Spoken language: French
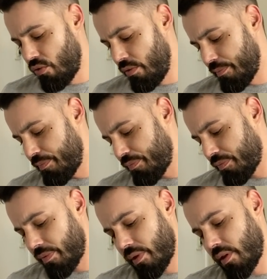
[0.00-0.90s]
tarot
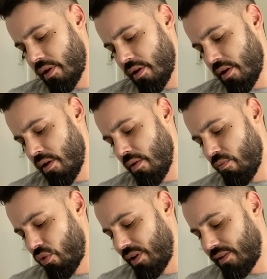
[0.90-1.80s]

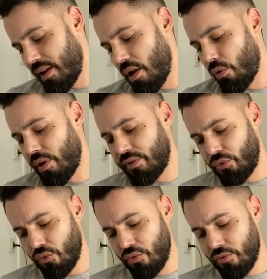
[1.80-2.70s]
pour l'état de la relation